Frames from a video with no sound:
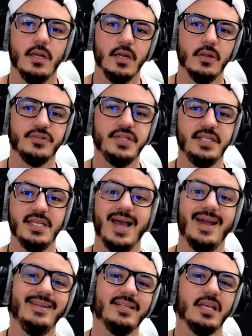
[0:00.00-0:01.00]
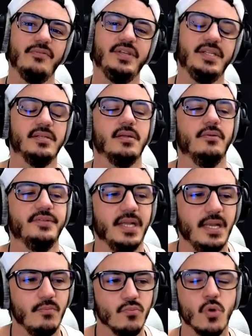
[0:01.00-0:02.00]
L'entité allait très vite. Quand
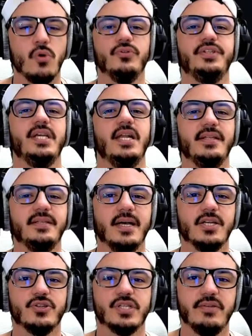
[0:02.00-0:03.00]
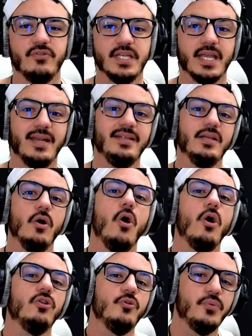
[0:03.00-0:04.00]
elle est montée à l'étage, ce qui veut dire qu'elle était
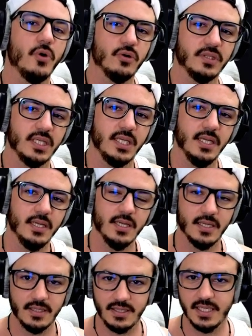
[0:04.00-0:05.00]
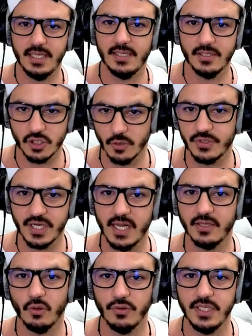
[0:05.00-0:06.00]
hors de portée des objets
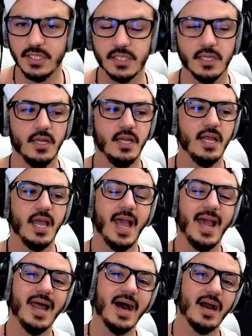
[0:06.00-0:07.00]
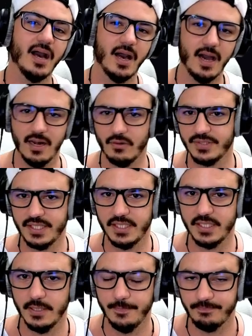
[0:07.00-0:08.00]
électroniques, elle a
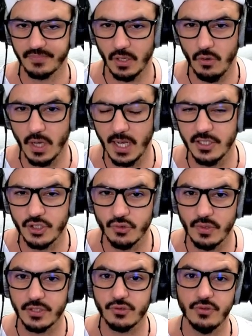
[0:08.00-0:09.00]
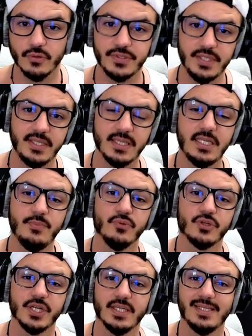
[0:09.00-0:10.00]
ralenti. Le Raiju est une entité qui
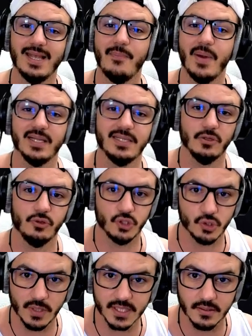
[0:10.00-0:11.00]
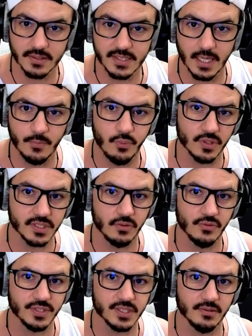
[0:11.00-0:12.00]
peut chasser à partir de
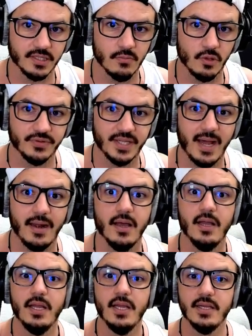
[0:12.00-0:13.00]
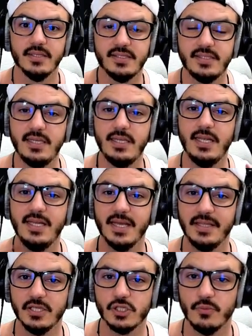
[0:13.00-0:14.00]
65% de santé mentale s'il y
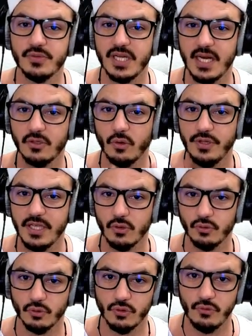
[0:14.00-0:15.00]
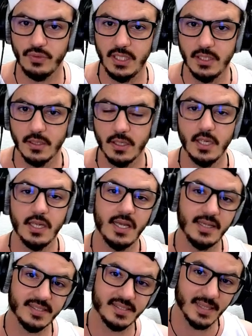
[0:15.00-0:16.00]
a des objets électroniques autour de lui,
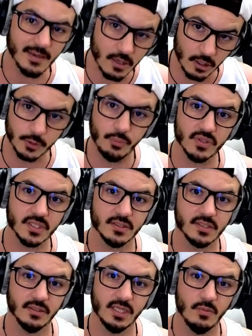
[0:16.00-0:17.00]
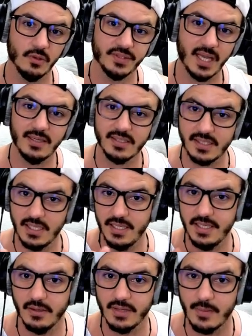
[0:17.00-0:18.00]
et 50% de santé mentale s'il
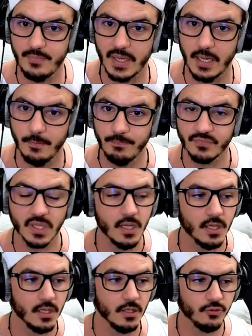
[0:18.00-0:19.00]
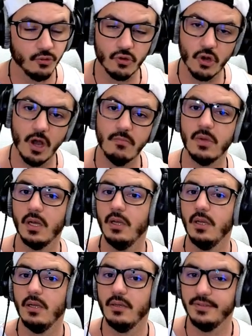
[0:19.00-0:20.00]
n'y en a pas. Tout comme,
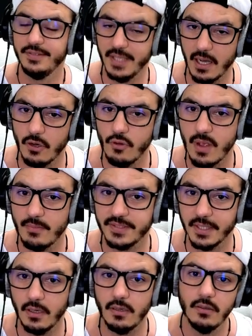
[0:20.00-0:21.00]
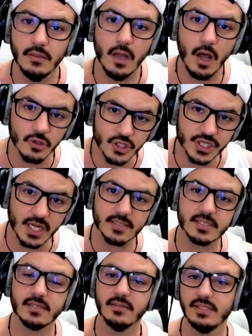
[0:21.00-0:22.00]
dans le même temps, en
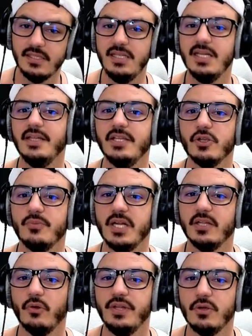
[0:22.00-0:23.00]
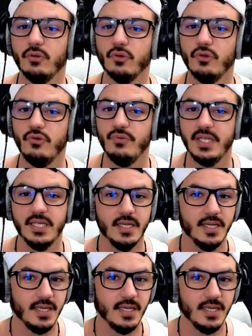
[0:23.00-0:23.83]
chasse, s'il y a des objets électroniques autour de lui,